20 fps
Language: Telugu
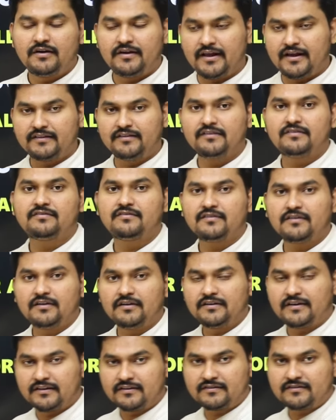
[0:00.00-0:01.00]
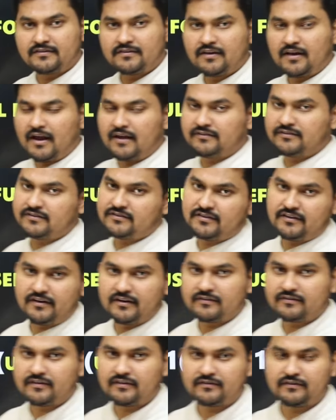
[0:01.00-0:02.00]
టేక్ దిస్ టెస్ట్ యాజ్ అ
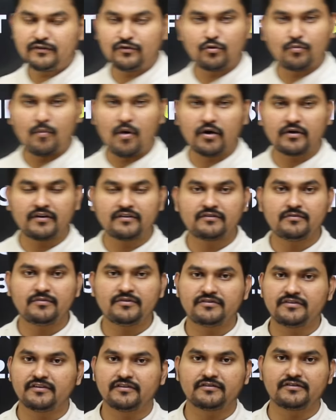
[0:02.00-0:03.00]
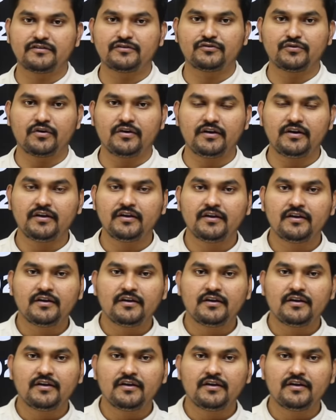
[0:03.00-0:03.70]
సీరియస్ టెస్ట్ ఇది ఒక మాక్ టెస్ట్ మీరు సీరియస్గా తీసుకోండి